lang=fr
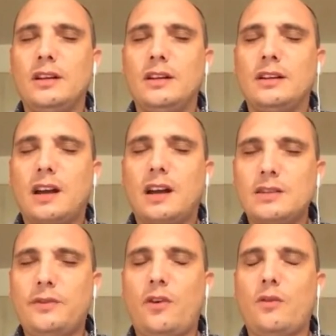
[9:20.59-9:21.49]

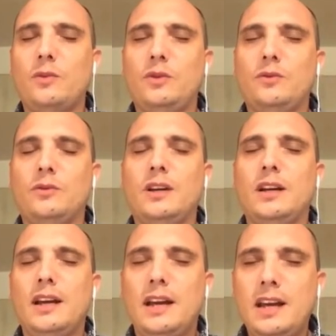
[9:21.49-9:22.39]
transforme-nous,
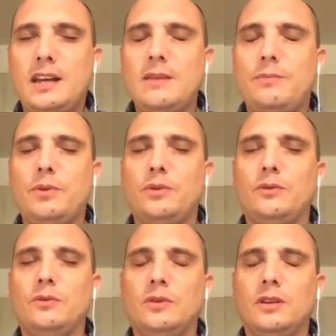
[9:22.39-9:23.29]

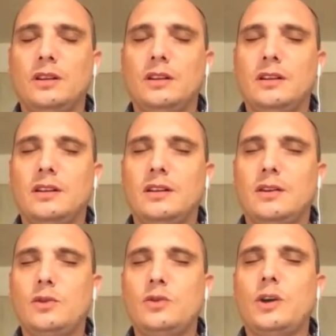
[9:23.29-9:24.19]
équipe-nous,
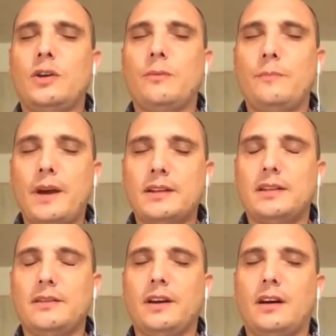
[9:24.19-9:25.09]
que nous soyons
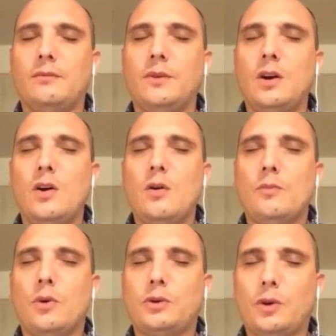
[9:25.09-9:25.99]
persévérants
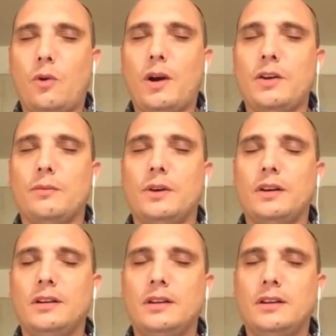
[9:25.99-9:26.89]
pour ton royaume,
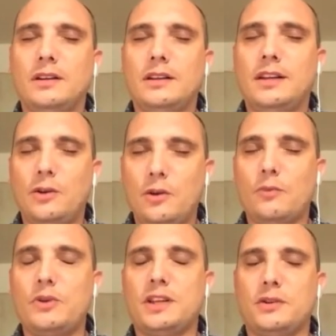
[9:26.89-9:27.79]
dans le nom
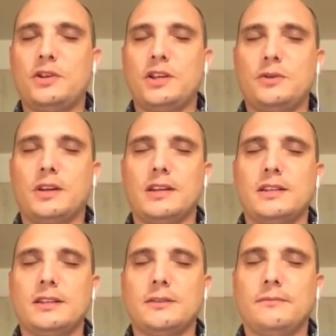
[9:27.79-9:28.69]
puissant de
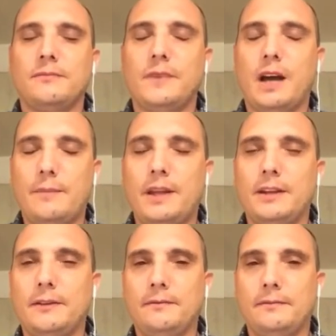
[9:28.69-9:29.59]
Jésus-Christ. Amen.